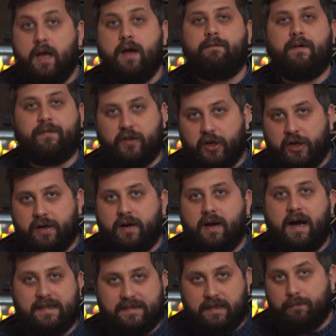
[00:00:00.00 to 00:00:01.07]
Во-вторых,
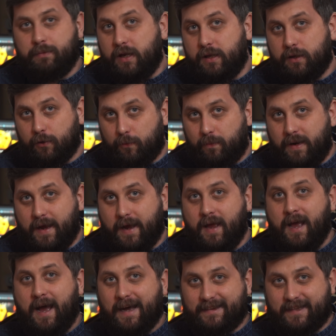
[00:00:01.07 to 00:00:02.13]
ослабление рубля
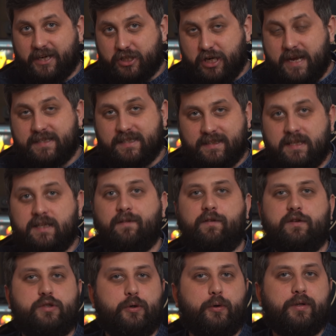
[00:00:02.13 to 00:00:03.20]
отражается на
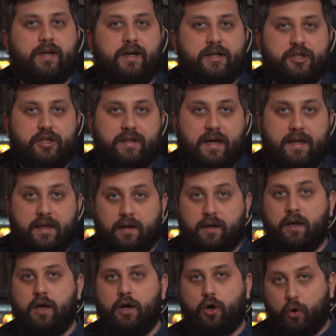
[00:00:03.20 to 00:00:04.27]
инфляционных ожиданиях,
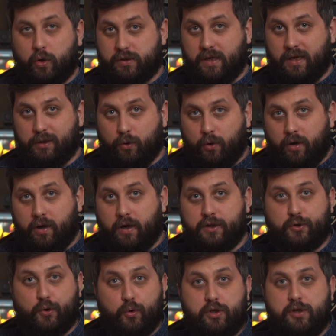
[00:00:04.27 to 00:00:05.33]
рост которых
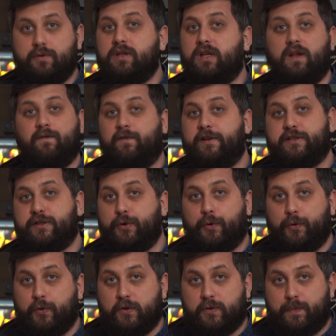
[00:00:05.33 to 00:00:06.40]
раскручивает
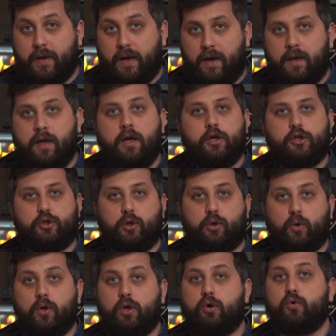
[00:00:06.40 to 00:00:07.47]
инфляционную спираль, что
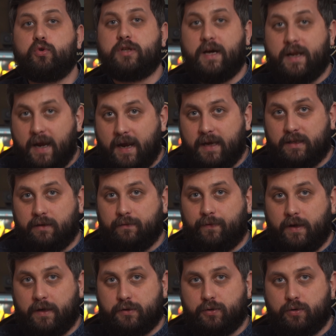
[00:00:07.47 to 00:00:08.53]
только ускоряет
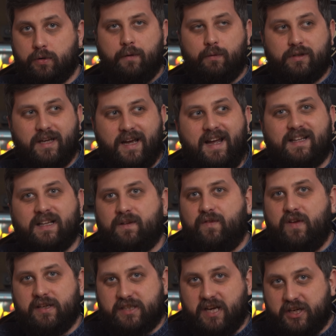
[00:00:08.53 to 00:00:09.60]
инфляцию. Вот этот
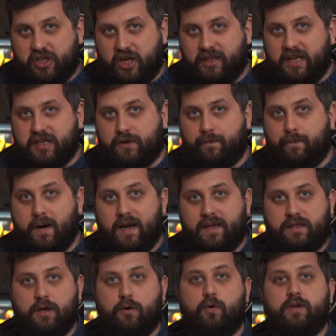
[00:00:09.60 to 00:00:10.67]
весь ажиотаж в
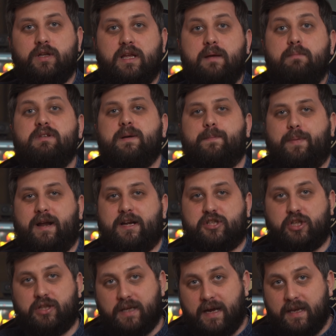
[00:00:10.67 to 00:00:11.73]
марте, он именно про
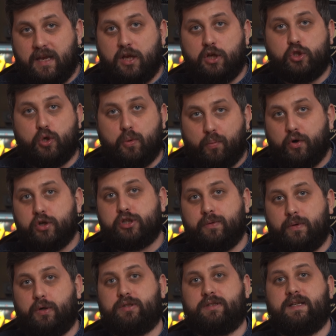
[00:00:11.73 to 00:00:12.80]
ожидание еще
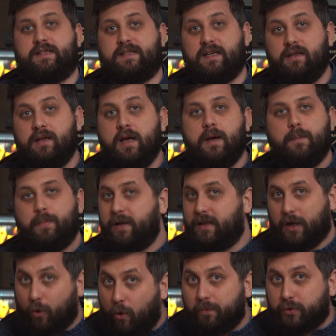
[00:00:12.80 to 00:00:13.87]
большего роста цен при
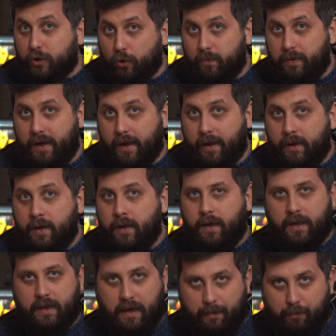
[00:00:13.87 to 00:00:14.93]
таком-то рубле.
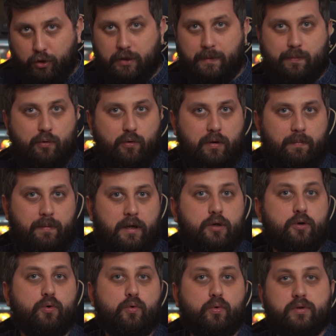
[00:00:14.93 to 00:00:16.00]
И работа по
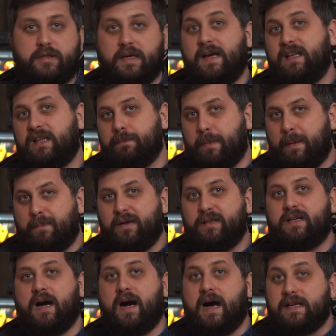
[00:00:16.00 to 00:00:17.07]
укреплению курса – это
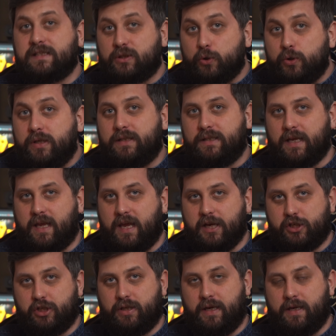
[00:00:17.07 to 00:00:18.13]
попытка остудить такие
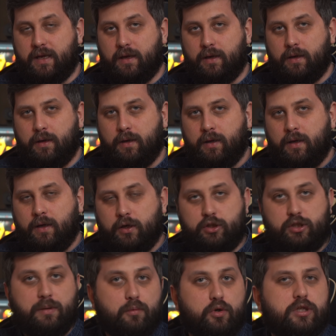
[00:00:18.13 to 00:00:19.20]
ожидания
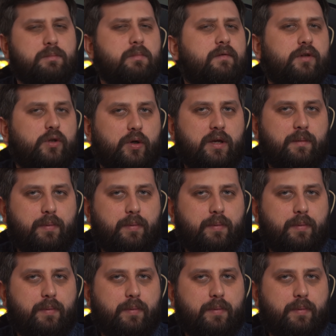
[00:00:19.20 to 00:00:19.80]
чему же мы в итоге